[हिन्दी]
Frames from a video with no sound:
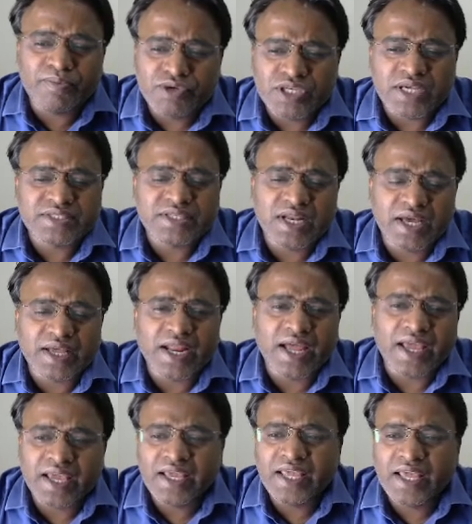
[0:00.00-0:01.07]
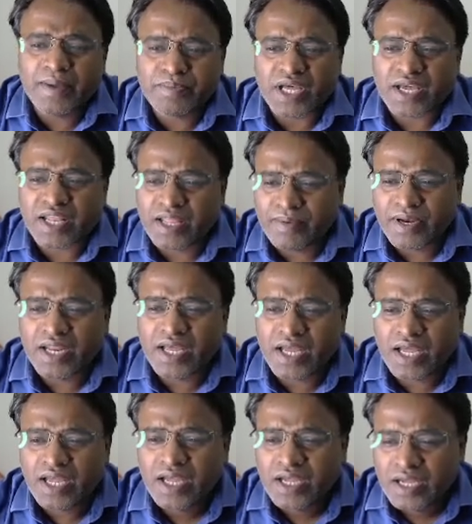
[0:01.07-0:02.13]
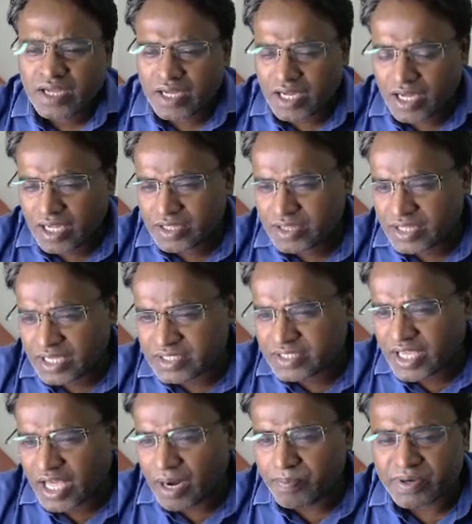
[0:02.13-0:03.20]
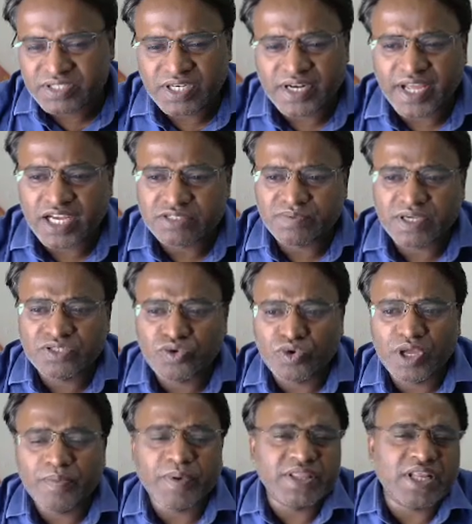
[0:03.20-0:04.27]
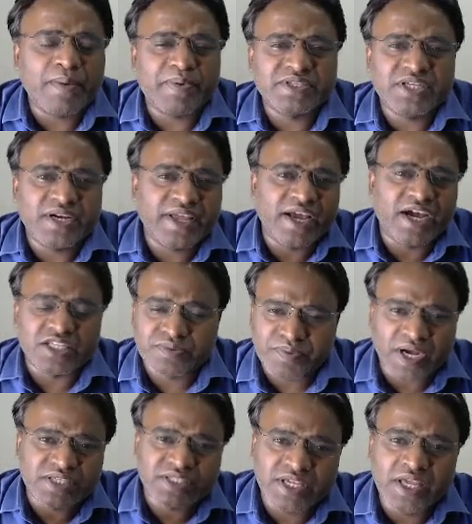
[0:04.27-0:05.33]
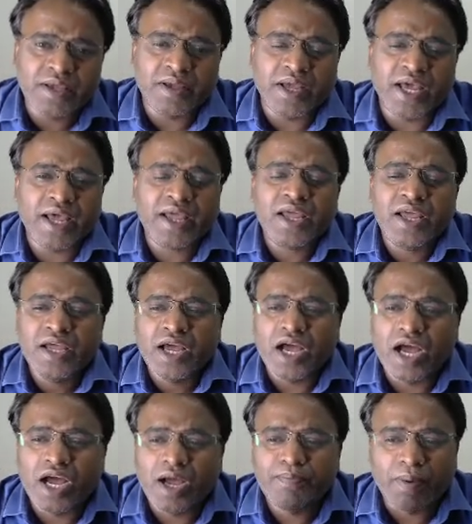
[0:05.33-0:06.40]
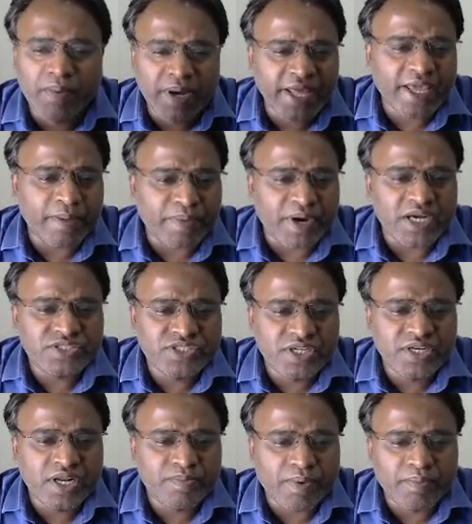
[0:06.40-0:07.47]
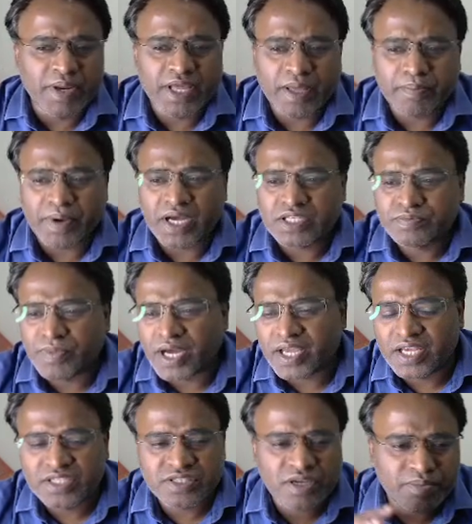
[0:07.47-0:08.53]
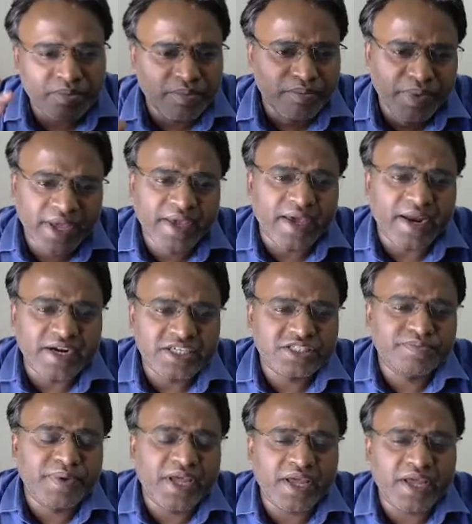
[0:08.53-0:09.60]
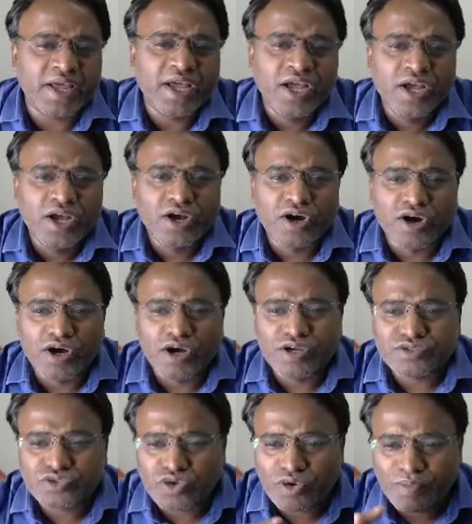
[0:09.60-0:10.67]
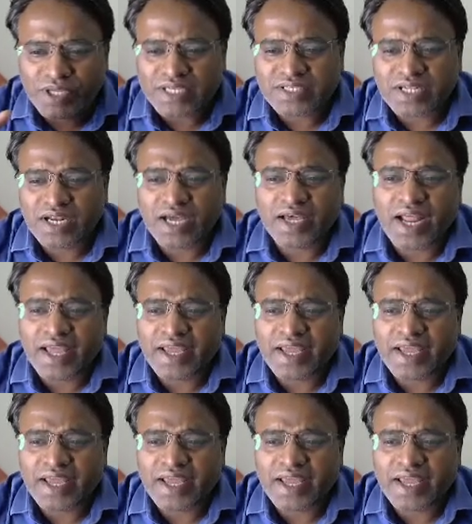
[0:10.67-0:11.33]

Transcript: मुझे ऐसा लग रहा है कि ये तकरीबन दस ग्यारह परसेंट के आसपास होगी पंद्रह परसेंट के आसपास ही है पब्लिक के पास जनरल पब्लिक के पास बाकी सब बिग हैंड्स में है सो मुझे ऐसा लग रहा है